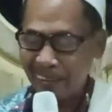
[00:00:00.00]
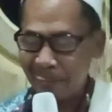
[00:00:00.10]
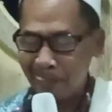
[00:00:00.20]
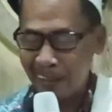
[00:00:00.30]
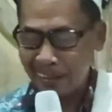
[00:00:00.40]
Pak
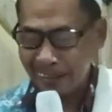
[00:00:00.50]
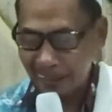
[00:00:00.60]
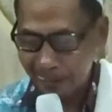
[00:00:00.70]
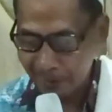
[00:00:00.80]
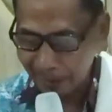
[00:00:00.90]
Komar
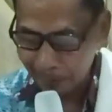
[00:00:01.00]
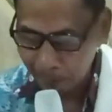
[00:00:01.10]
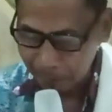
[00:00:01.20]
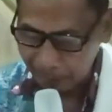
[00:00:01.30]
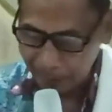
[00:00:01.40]
dicetot lek
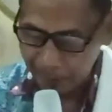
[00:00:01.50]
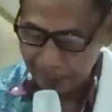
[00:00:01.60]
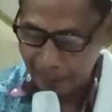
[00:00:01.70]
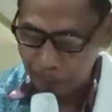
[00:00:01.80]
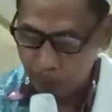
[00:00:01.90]
kubu
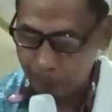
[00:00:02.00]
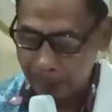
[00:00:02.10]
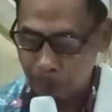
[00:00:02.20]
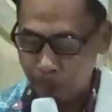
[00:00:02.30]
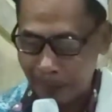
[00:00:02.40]
waget. Nyapa
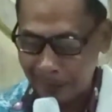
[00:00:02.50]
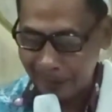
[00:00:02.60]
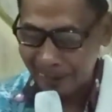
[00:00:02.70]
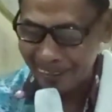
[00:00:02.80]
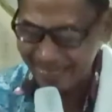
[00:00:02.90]
kowe kumat
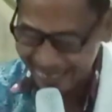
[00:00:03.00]
piye?